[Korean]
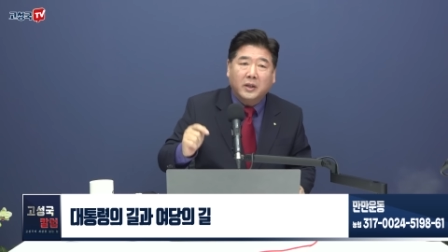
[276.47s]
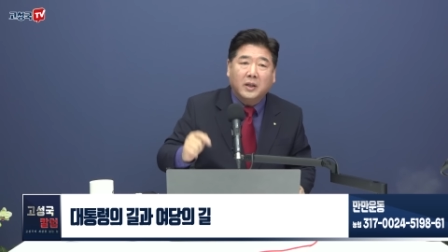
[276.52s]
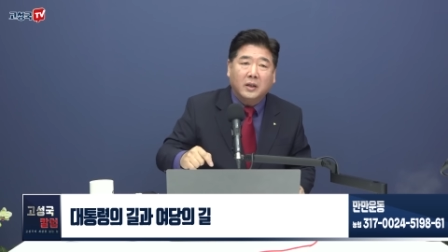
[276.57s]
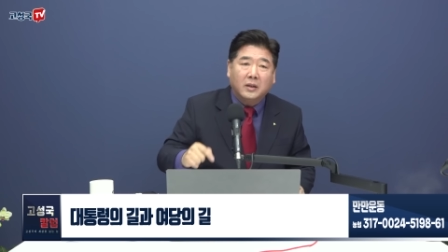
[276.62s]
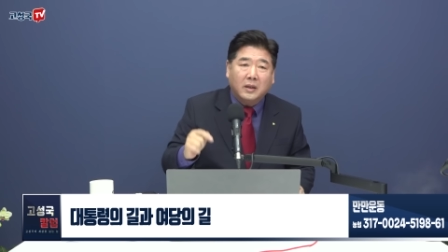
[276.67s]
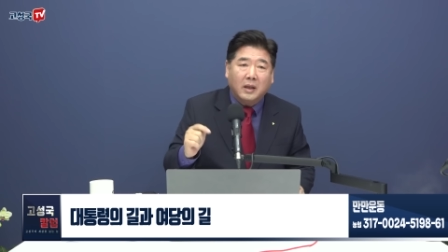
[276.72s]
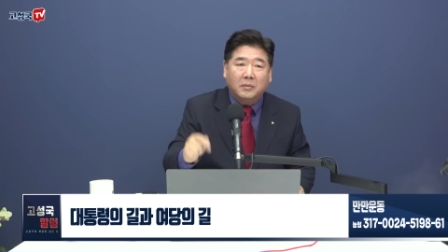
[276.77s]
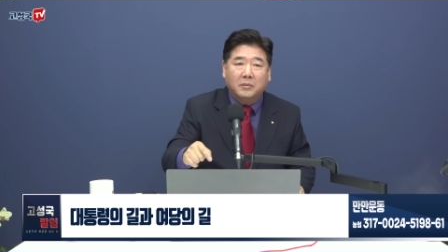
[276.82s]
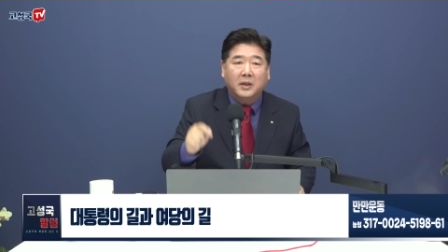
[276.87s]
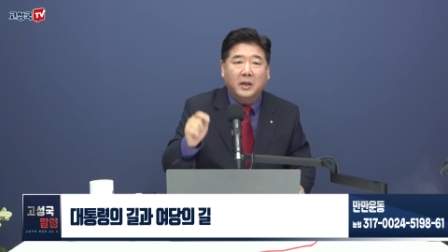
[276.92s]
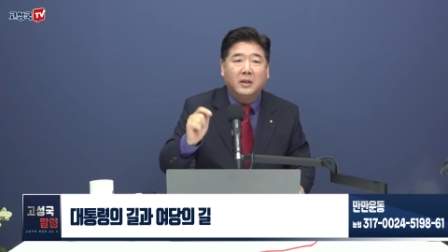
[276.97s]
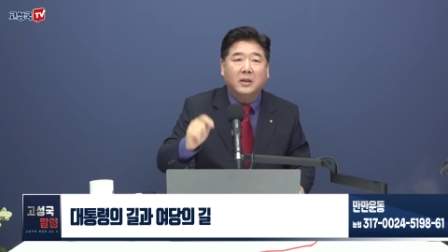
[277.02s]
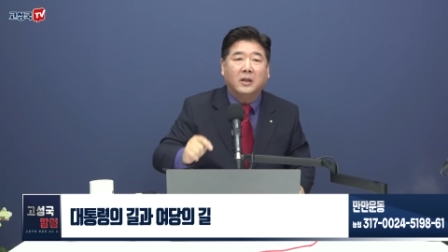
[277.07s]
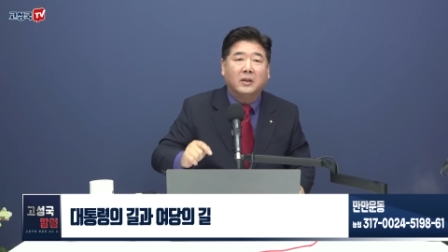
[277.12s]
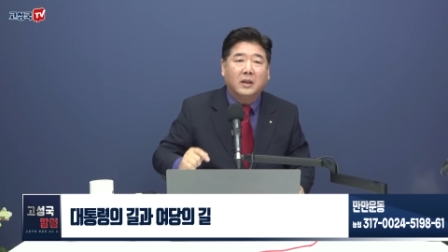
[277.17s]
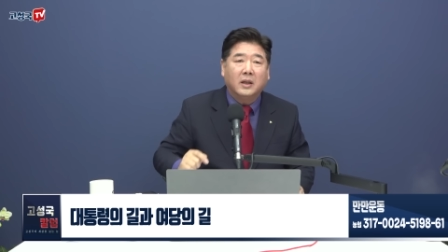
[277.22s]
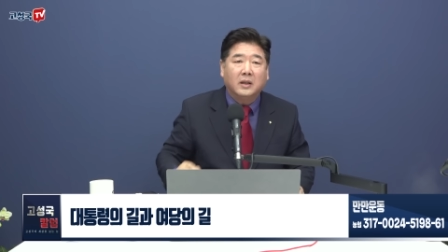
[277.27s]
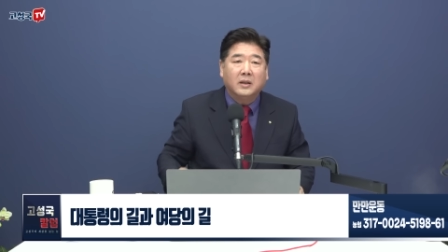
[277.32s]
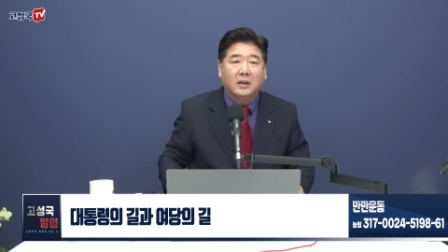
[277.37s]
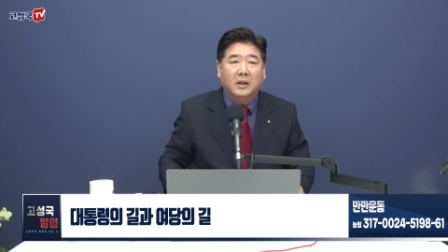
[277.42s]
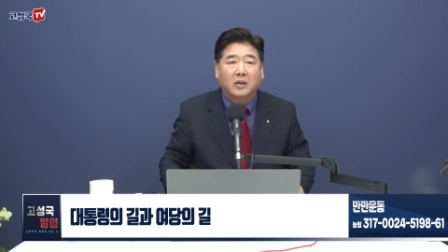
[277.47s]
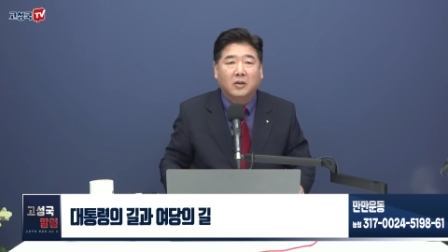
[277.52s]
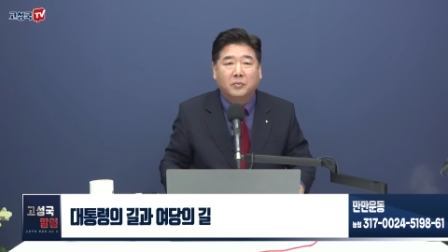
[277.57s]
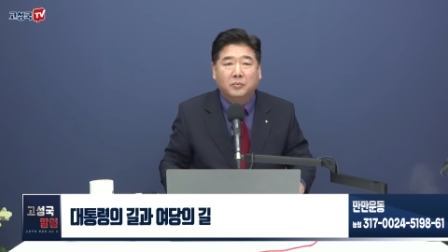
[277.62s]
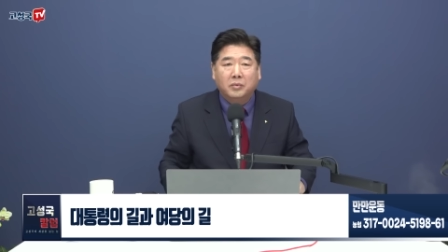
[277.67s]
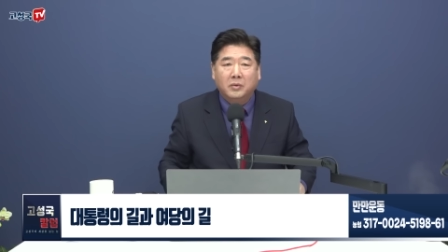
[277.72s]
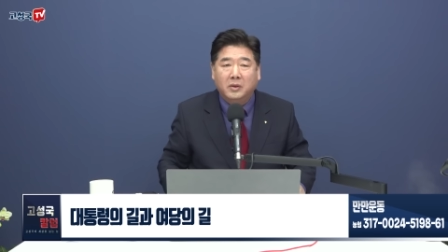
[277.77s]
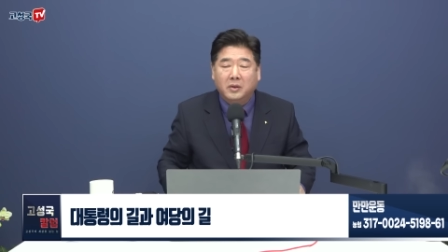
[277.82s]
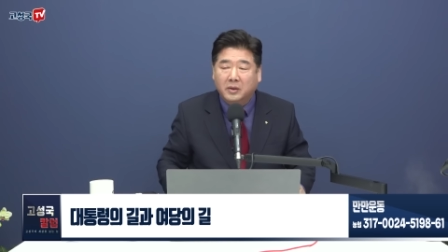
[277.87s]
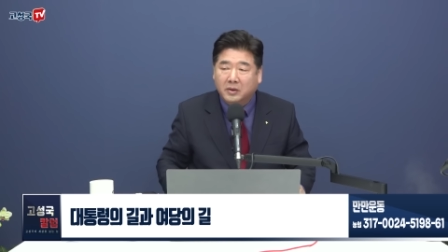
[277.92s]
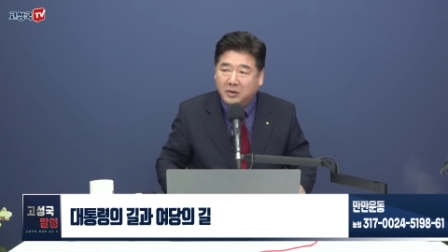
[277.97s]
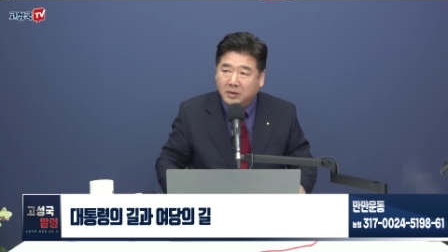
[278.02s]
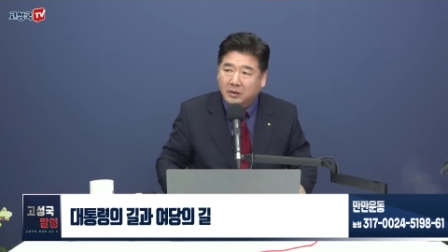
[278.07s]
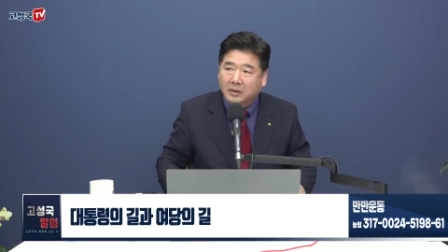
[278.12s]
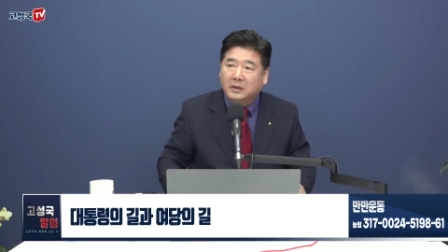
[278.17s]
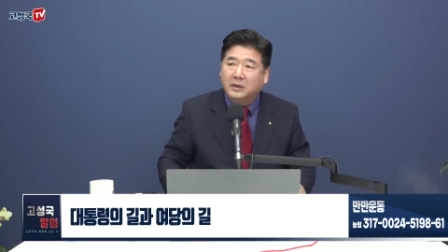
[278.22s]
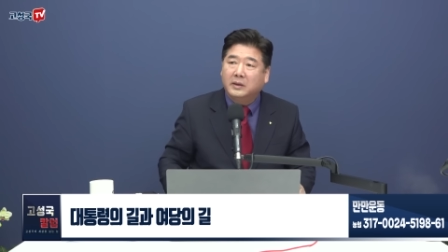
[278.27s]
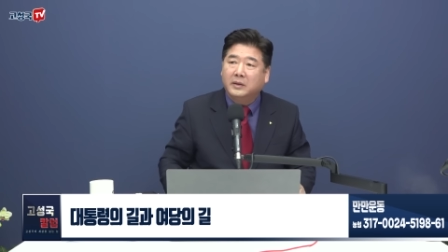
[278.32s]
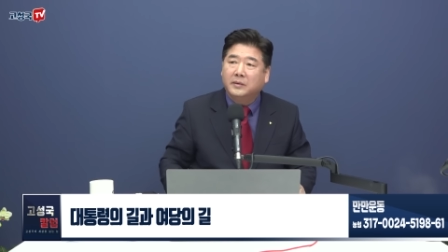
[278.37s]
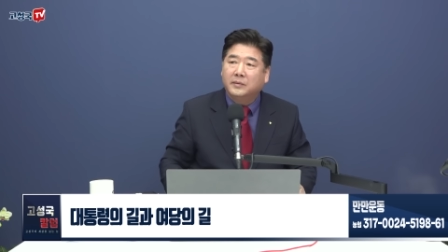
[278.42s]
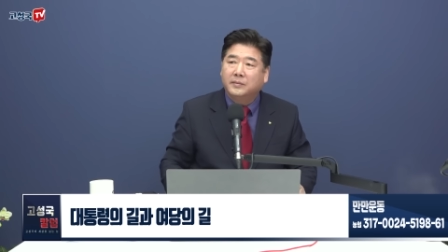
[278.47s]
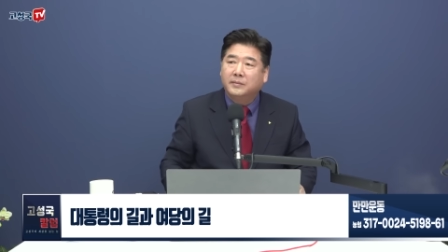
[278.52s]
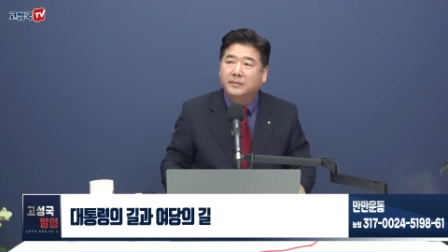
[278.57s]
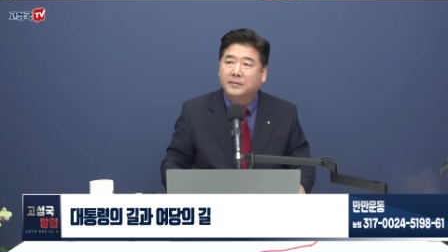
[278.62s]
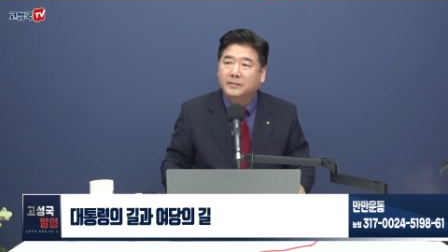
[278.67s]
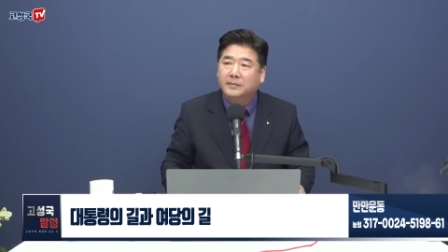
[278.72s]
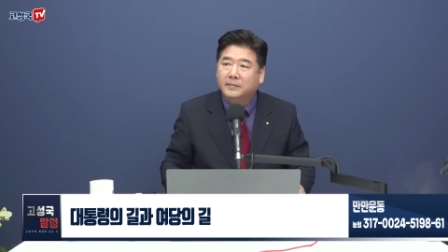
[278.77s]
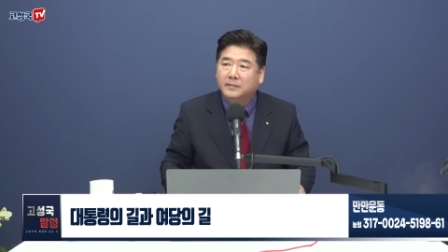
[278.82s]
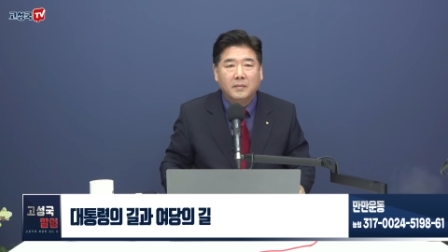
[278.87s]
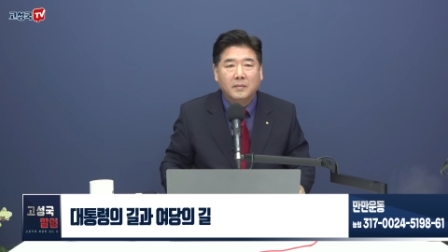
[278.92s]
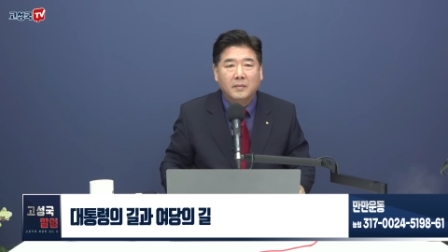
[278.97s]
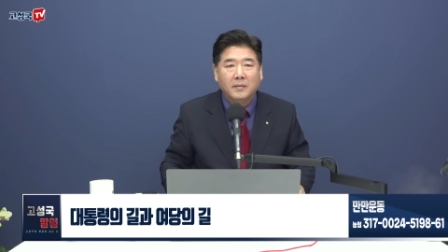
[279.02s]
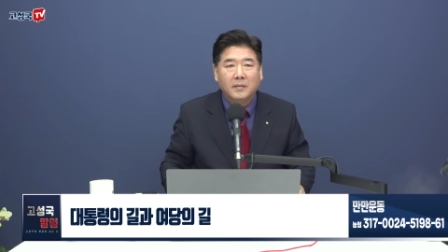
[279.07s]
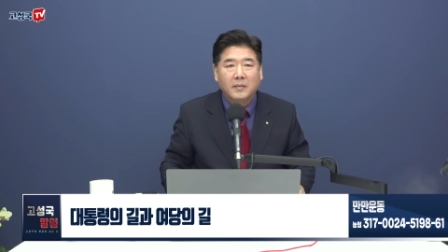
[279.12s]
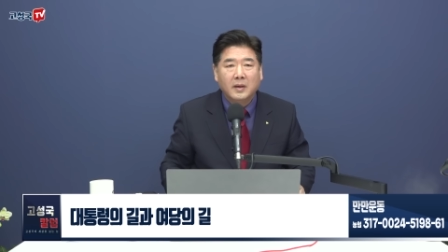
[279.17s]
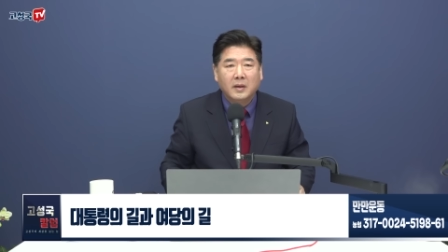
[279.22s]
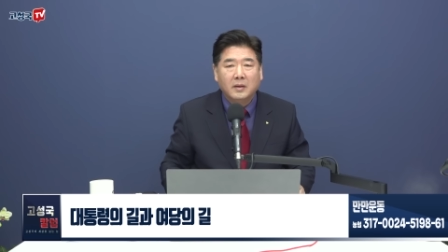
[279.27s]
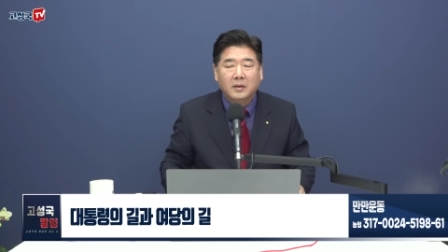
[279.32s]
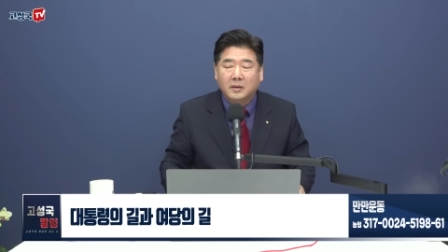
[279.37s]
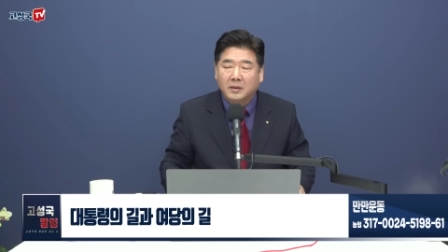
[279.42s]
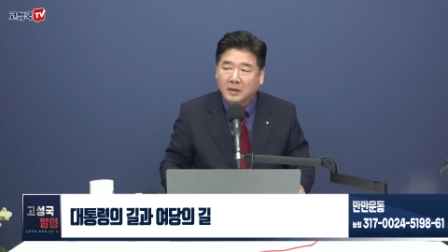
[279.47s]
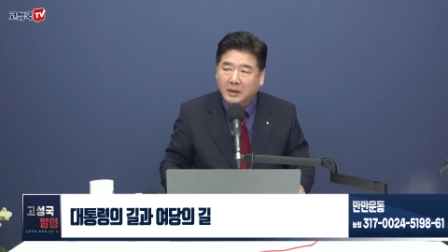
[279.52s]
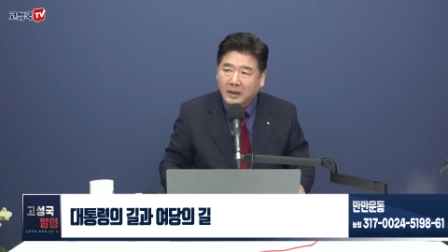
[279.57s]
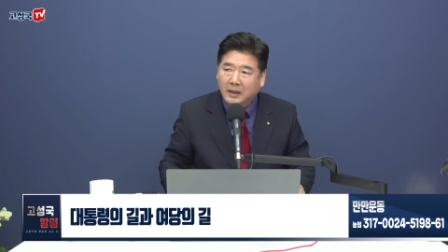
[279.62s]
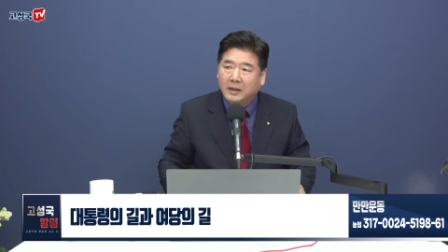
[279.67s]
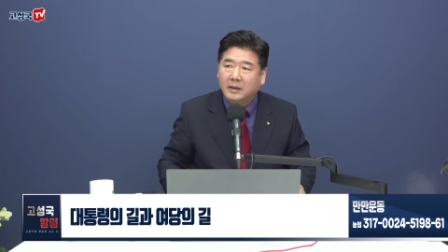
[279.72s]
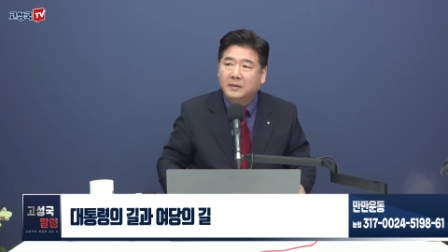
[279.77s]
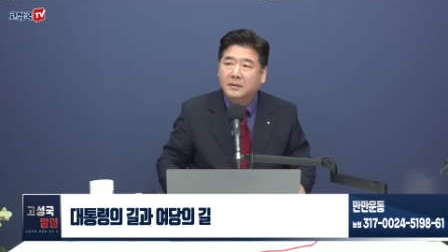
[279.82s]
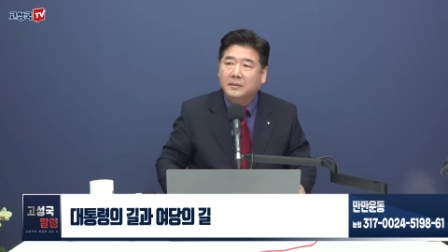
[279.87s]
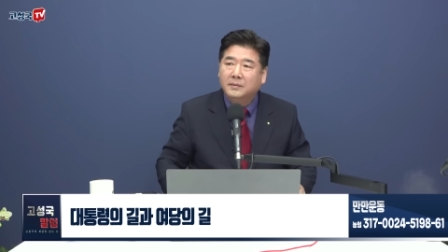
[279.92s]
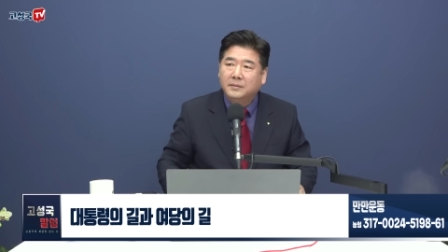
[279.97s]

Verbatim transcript: 있기 때문에 여당이라고 불려지는 거예요. 그런데